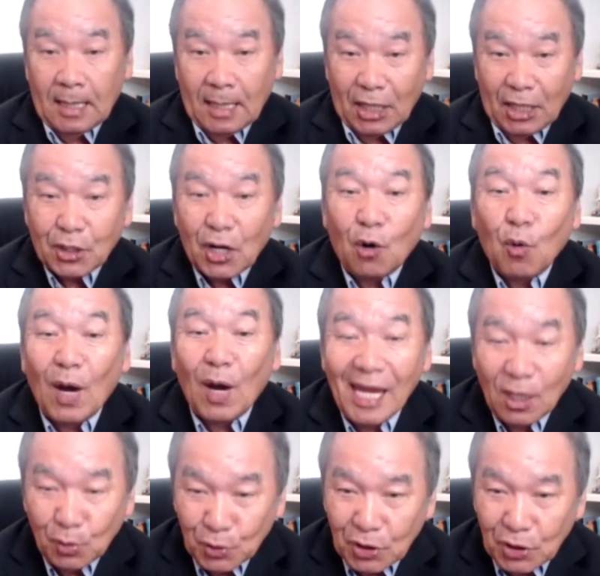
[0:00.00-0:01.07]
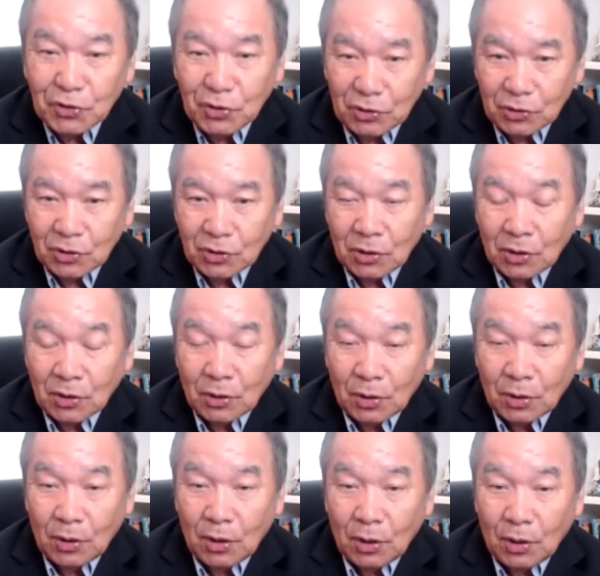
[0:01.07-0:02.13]
一个我一路去。
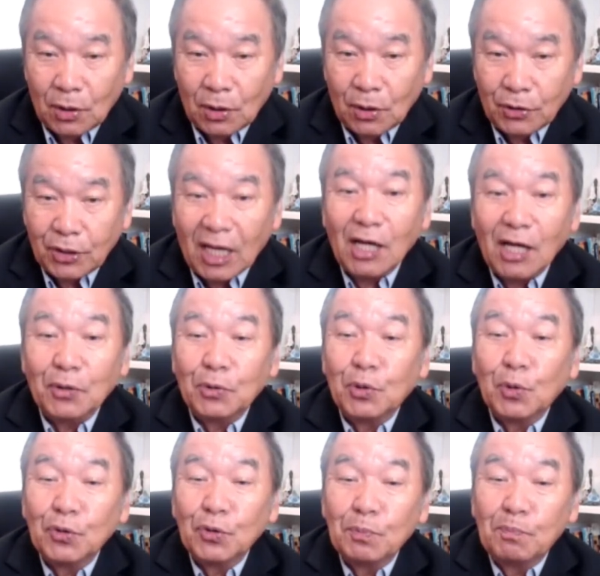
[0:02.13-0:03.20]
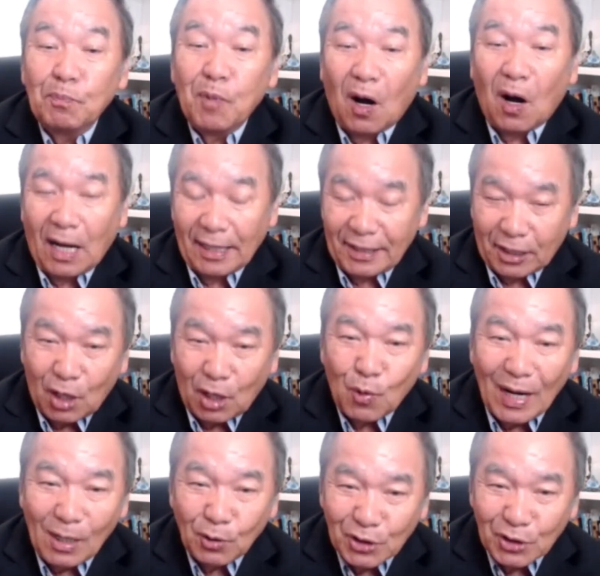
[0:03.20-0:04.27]
chỉ lựa tu bỏ thì có
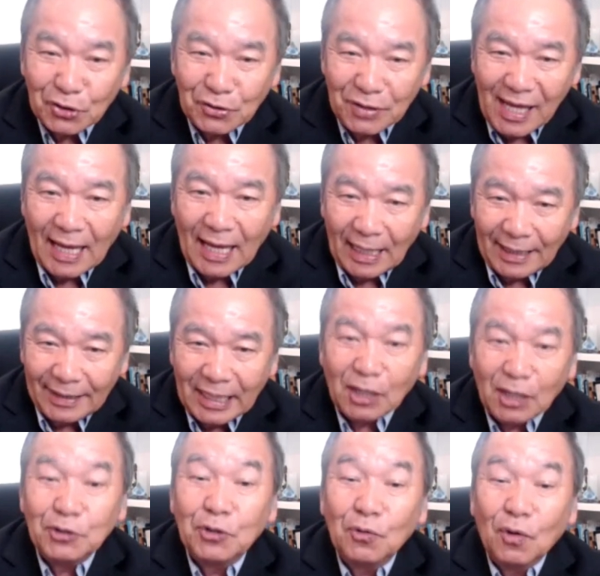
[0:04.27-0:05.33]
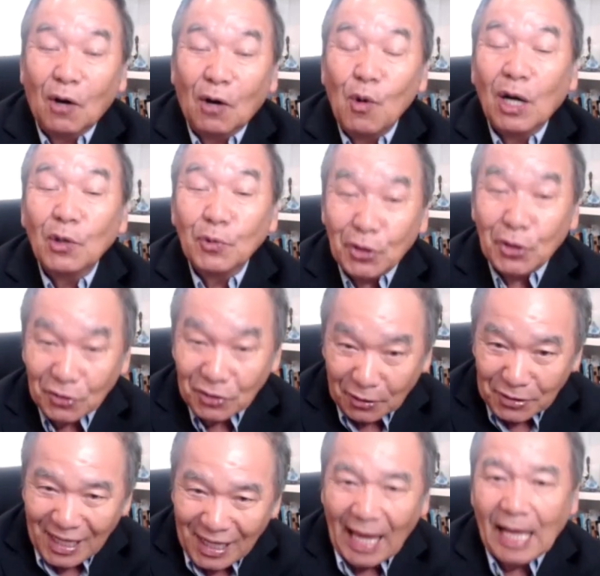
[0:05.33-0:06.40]
với lúc khử thiên chỉ lựa tu lọ vào lúc khử được
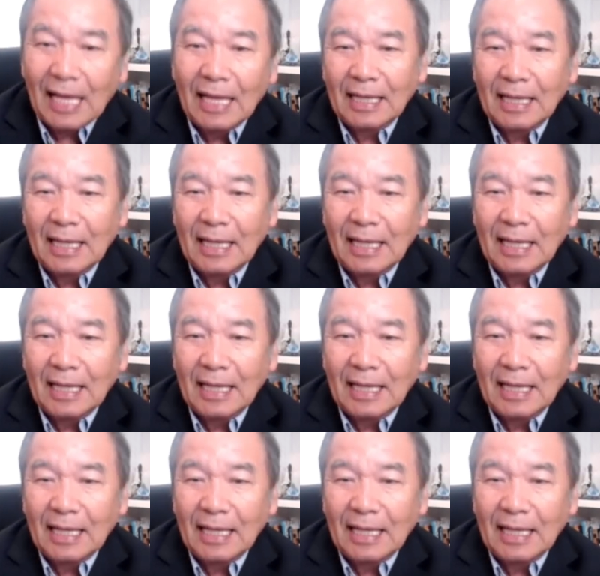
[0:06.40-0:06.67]
thiên